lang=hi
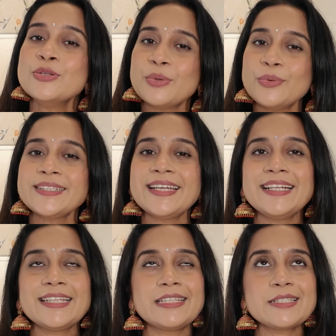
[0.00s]
तो उनके
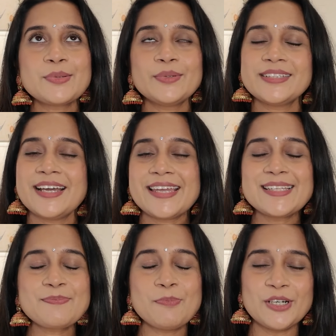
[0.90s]
लिए दिस कुर्ता
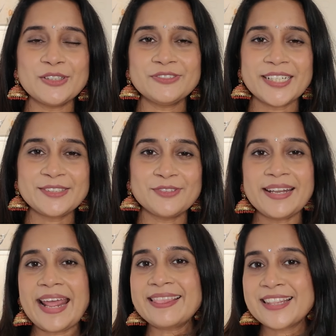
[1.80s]
इज़ परफेक्ट
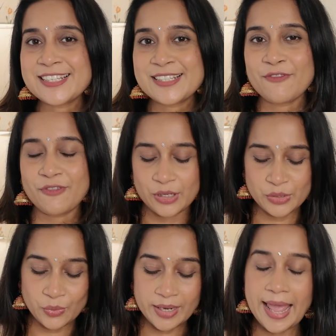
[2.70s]
वन एंड दिस इज़ द
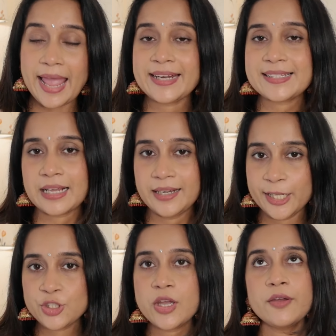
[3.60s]
फर्स्ट वन एंड इसका
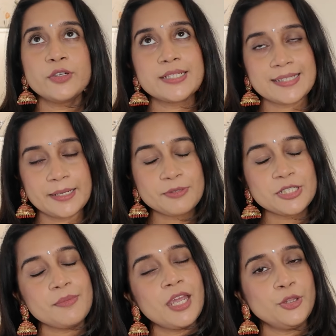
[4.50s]
लिंक जो है वो
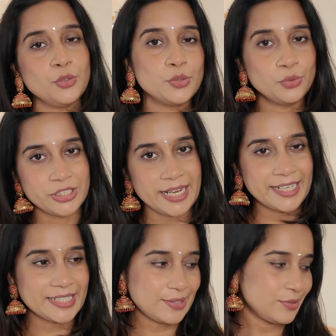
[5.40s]
डिस्क्रिप्शन में है तो डू
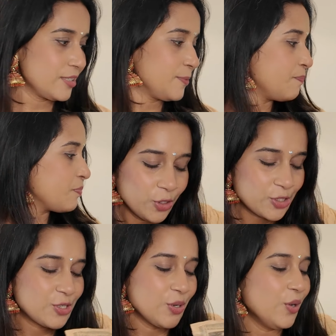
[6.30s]
चेक इट आउट
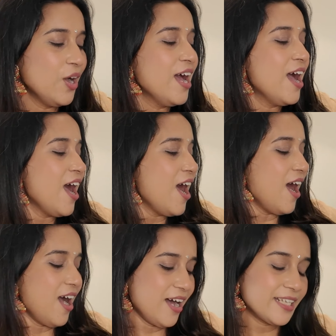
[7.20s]
सो
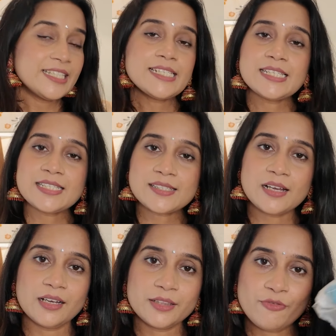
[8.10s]
दिस इज़ द